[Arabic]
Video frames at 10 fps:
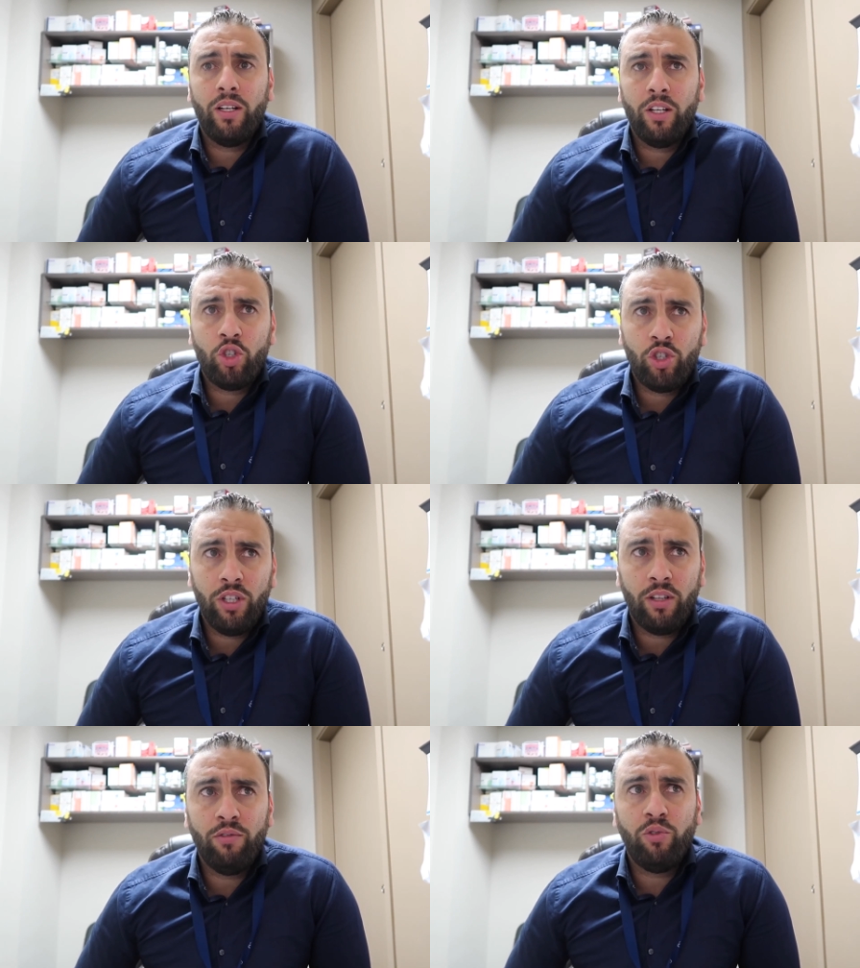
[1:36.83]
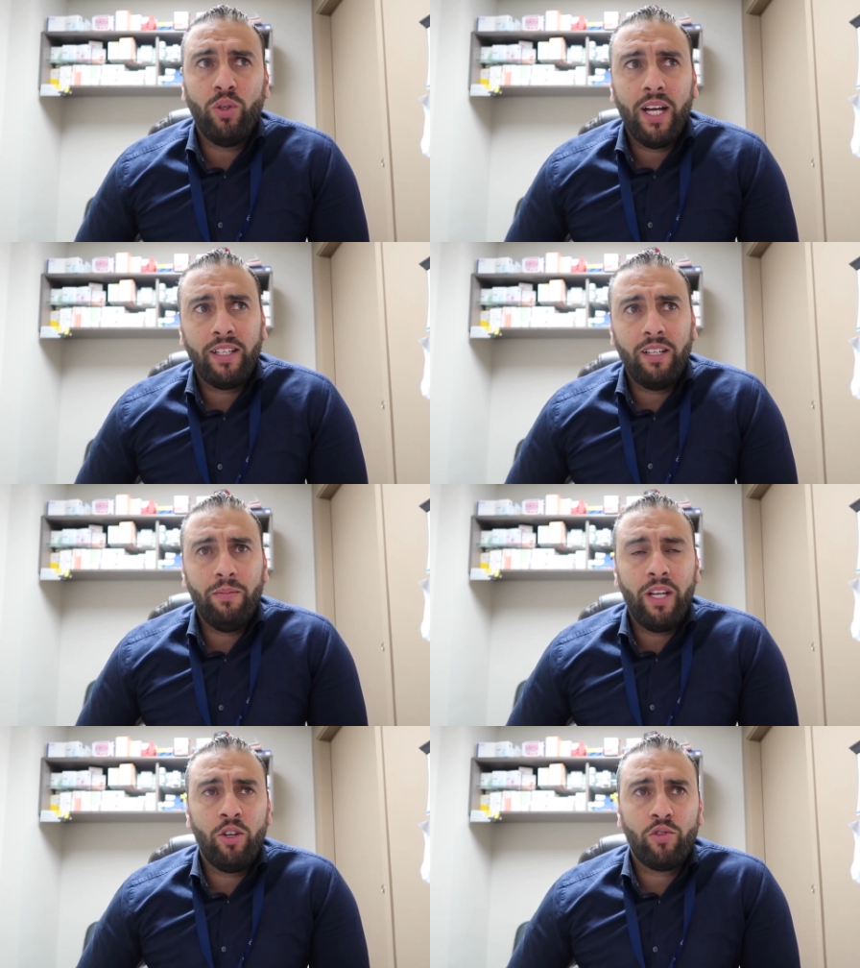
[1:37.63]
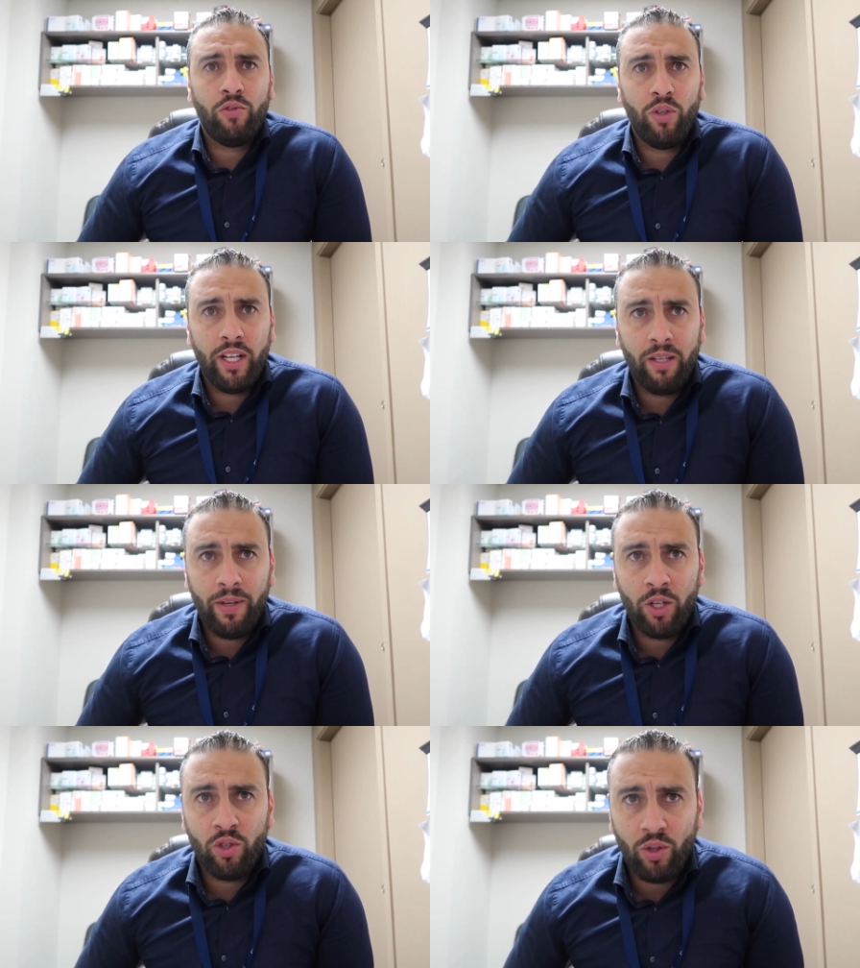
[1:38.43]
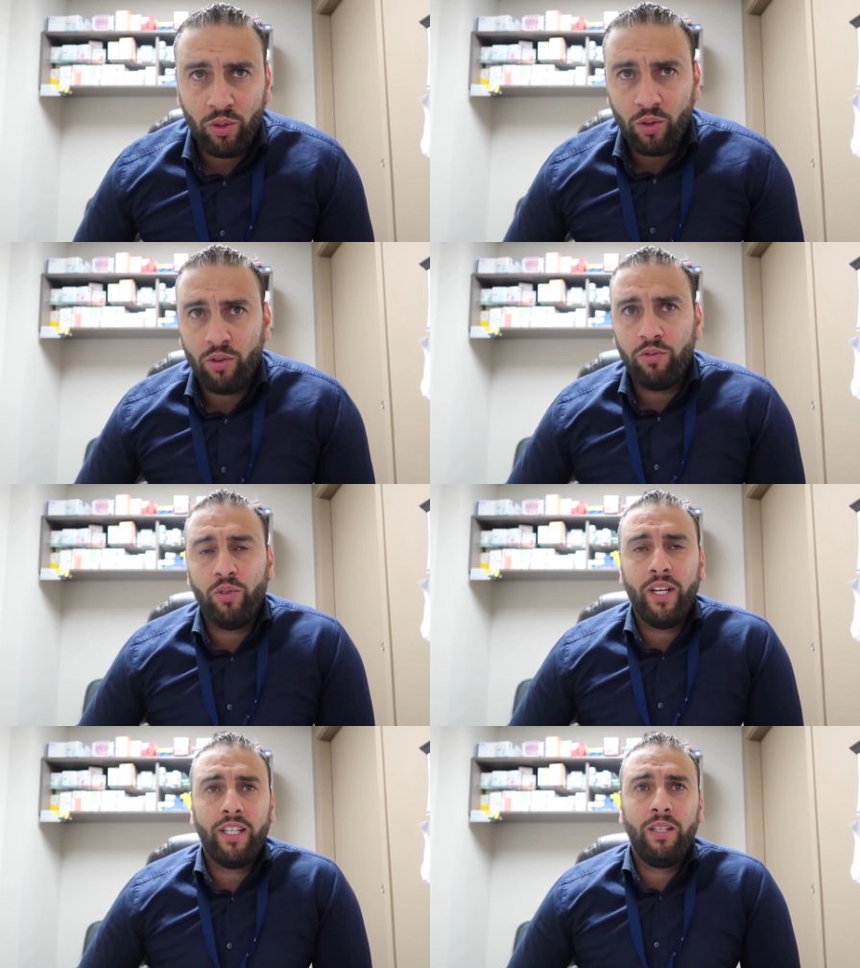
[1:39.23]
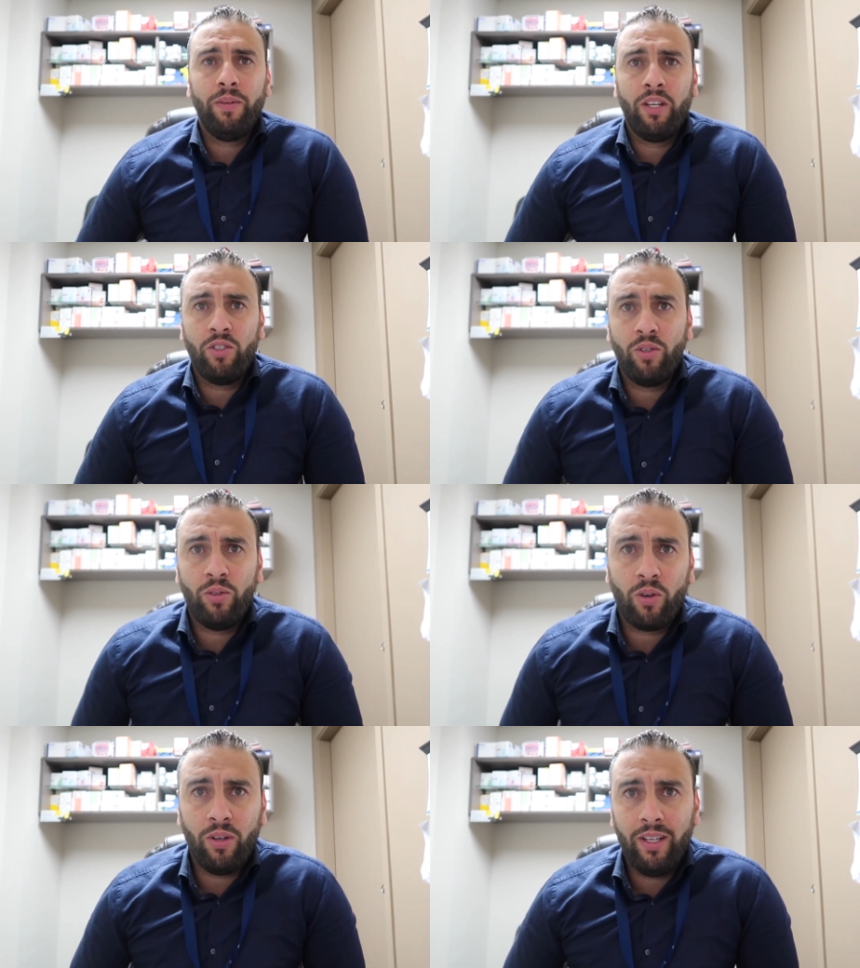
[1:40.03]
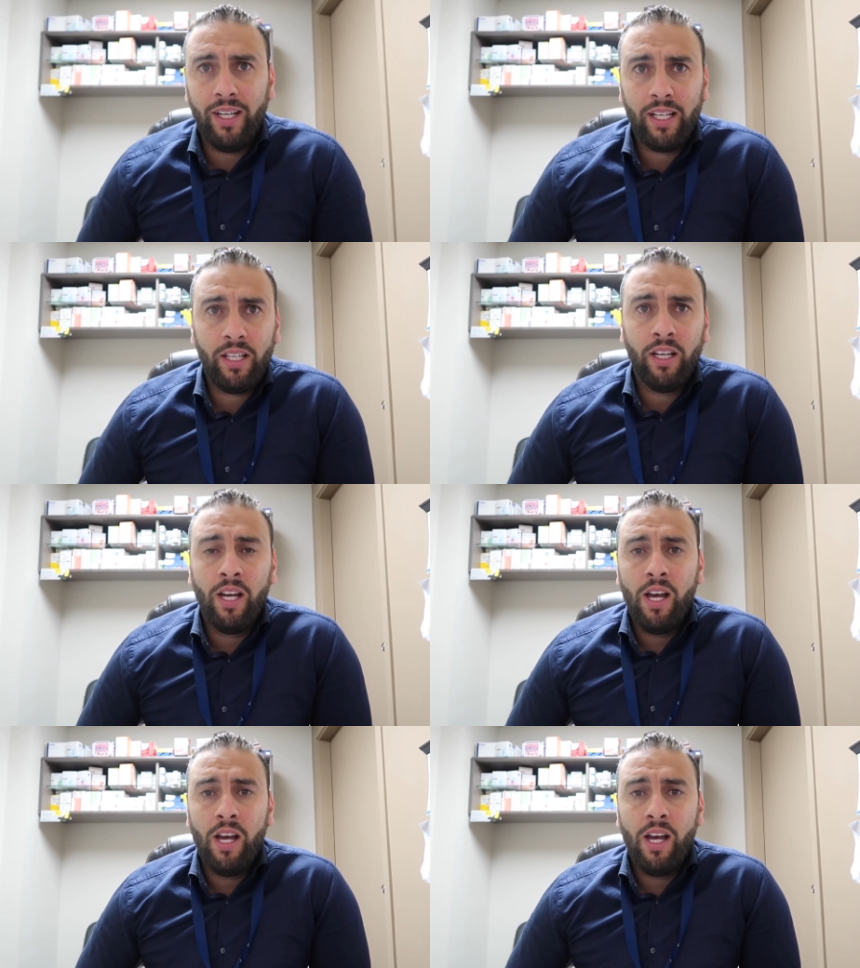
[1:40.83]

الشيت الفلاني المنهج الفلاني منهج الدكتور الفلاني منهج الدكتور العلاني